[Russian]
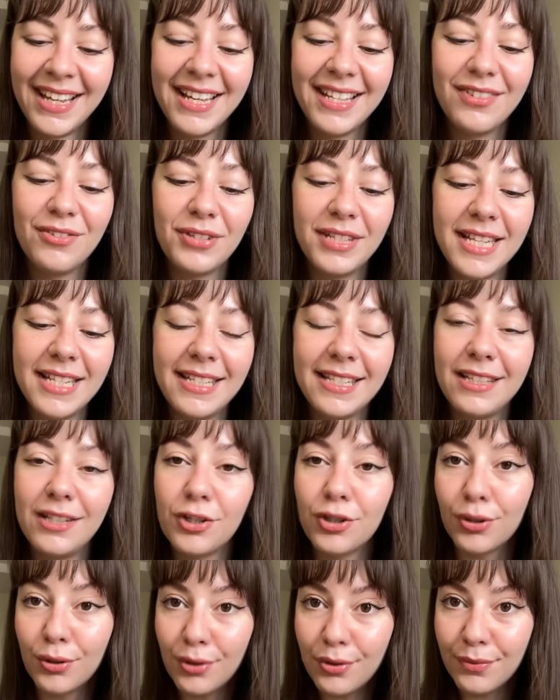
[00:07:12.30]
Но здесь, если
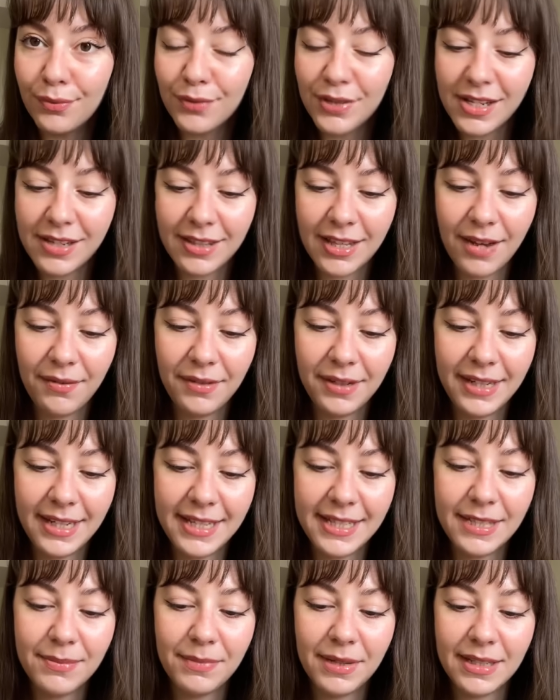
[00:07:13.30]
что, в составе
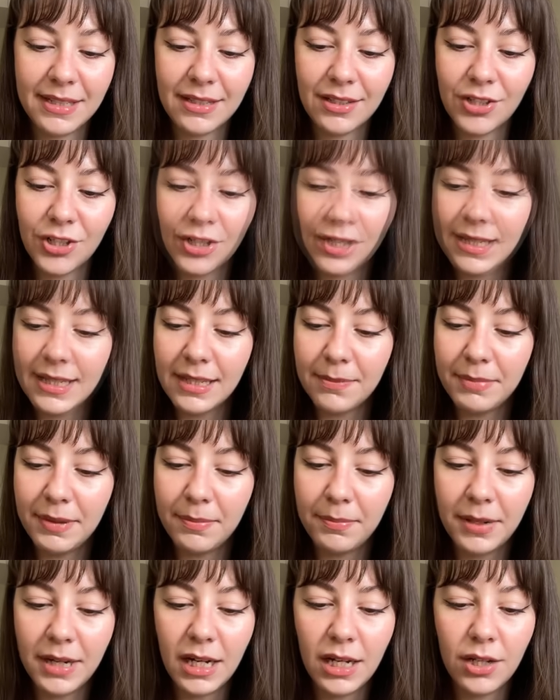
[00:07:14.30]
есть масло ши, масло
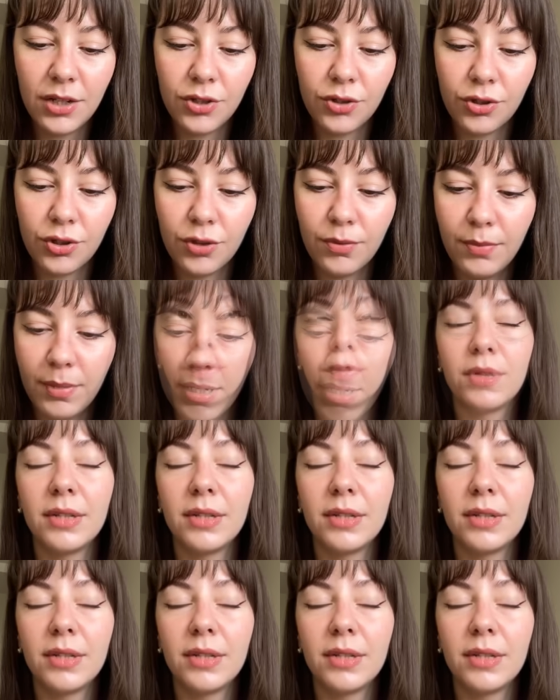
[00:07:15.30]
папайи, жожоба.